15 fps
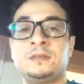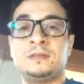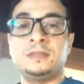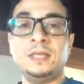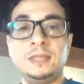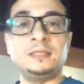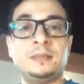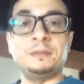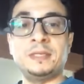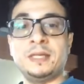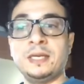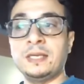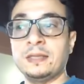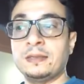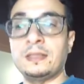تعتمد
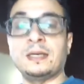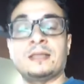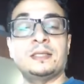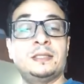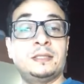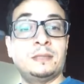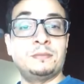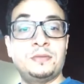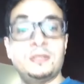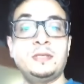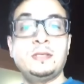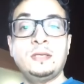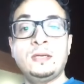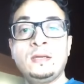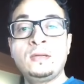على الطاقه
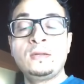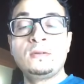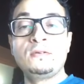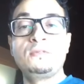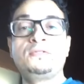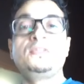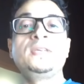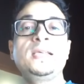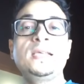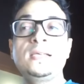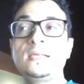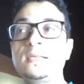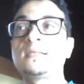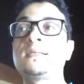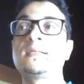الشمسيه في
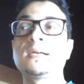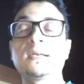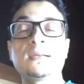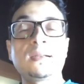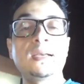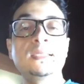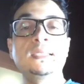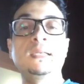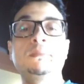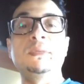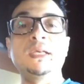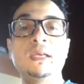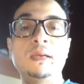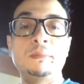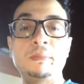استخراج
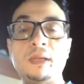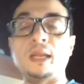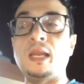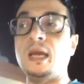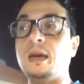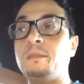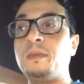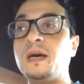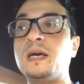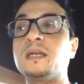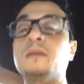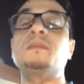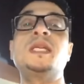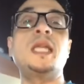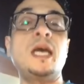المياه من
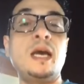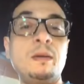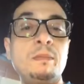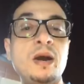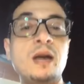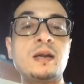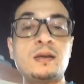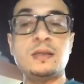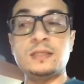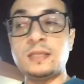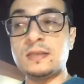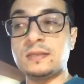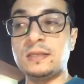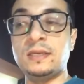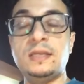الآبار من أعماق
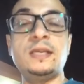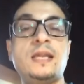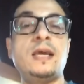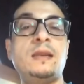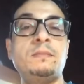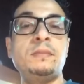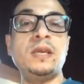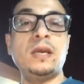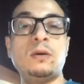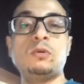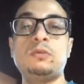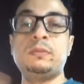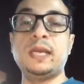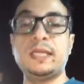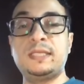تصل إلى المئة
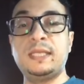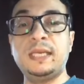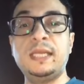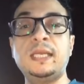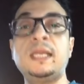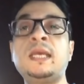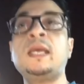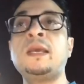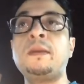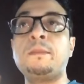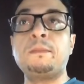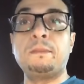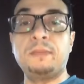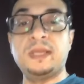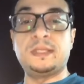والمئتين
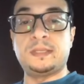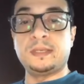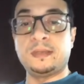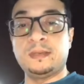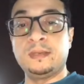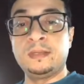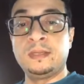متر